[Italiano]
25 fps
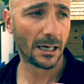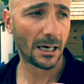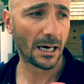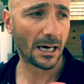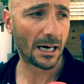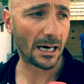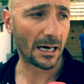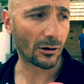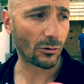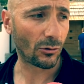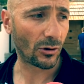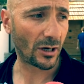
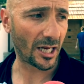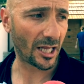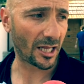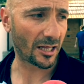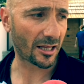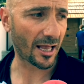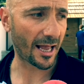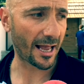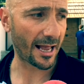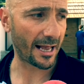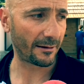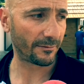ha
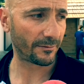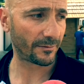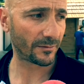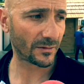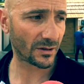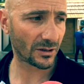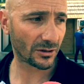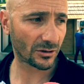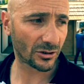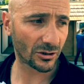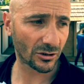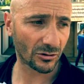qualità
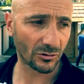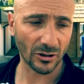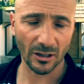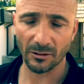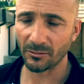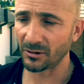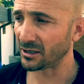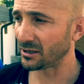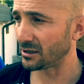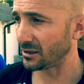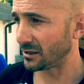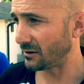
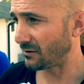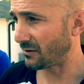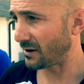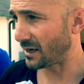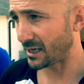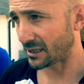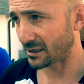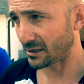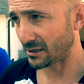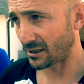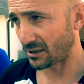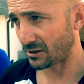sicuramente
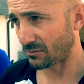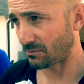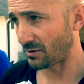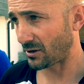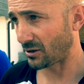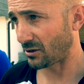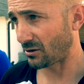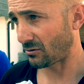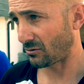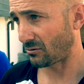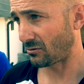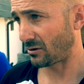diverse
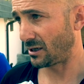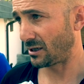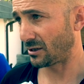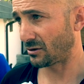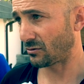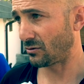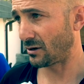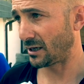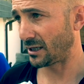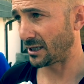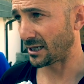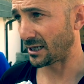rispetto a quelle
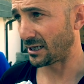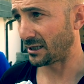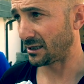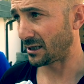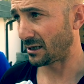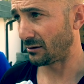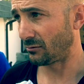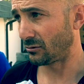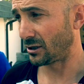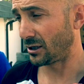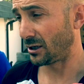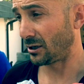squadre che
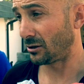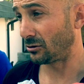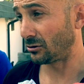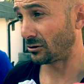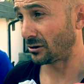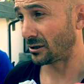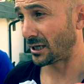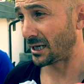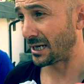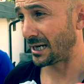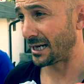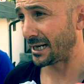andremo ad
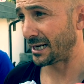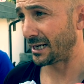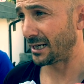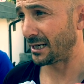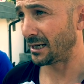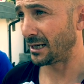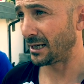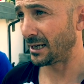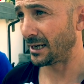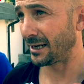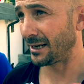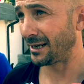
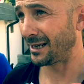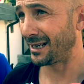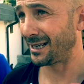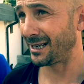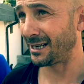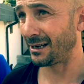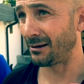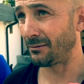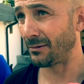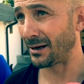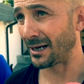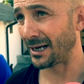
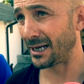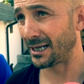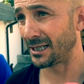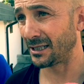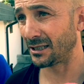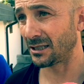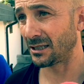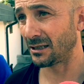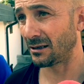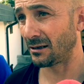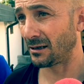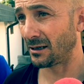incontrare e magari
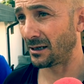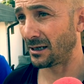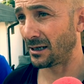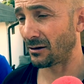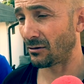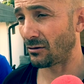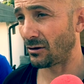se,